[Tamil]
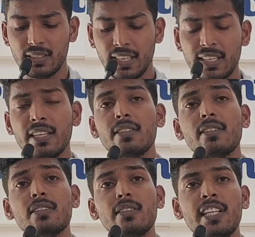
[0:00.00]
தன்னை
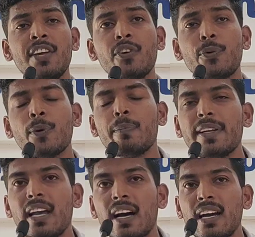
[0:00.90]
நினைவு
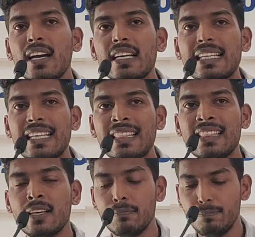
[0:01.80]
கூறும்படியாக
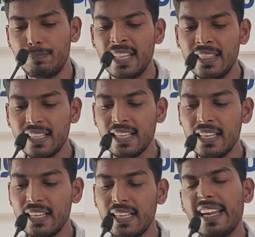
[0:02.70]
இந்த
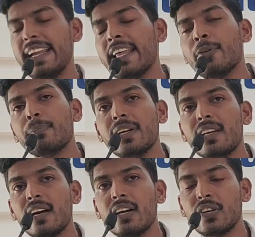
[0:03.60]
பந்தியில்
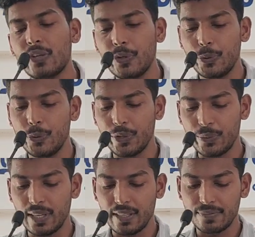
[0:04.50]
இணையும்படியாக
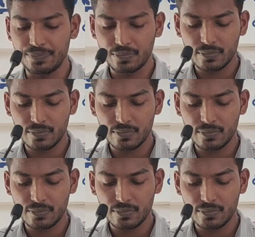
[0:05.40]
கூறியுள்ளார்